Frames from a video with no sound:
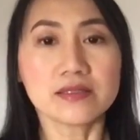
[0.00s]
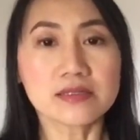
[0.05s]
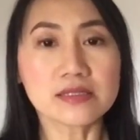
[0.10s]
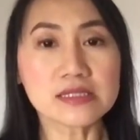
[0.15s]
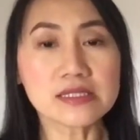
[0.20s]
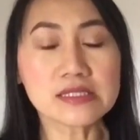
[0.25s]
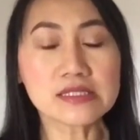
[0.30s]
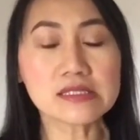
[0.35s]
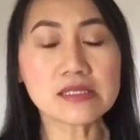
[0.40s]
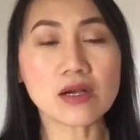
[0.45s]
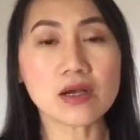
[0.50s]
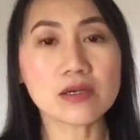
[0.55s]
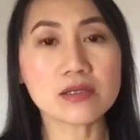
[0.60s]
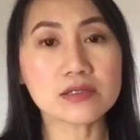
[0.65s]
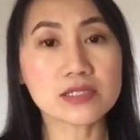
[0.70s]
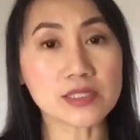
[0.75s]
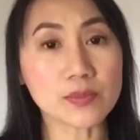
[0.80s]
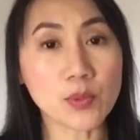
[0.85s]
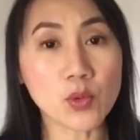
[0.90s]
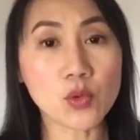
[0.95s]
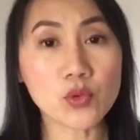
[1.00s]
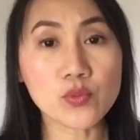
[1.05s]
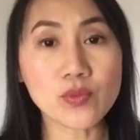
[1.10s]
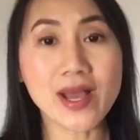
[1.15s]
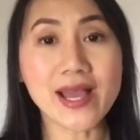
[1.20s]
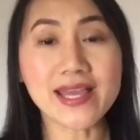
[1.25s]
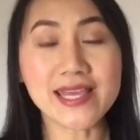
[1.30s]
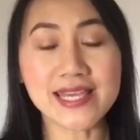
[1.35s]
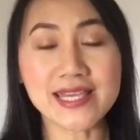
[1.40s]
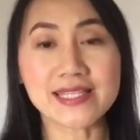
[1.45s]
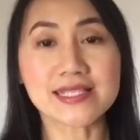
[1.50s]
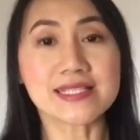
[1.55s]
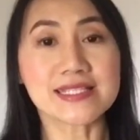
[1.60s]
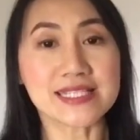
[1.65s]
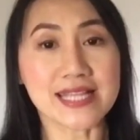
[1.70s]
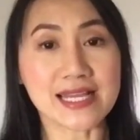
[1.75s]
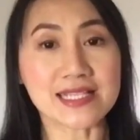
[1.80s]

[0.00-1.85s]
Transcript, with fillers: หรือจะพูดว่า ich